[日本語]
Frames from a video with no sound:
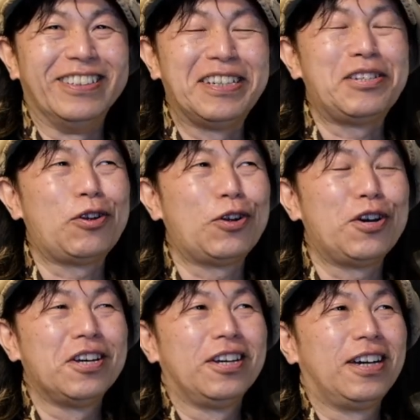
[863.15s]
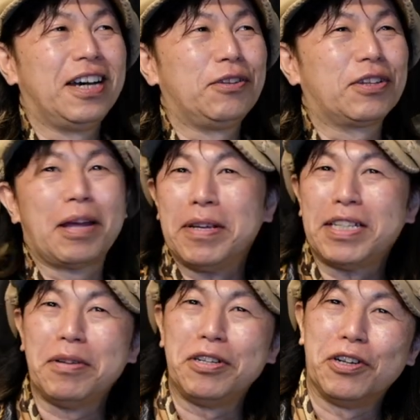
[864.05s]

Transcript: うん、いろいろあの試してみる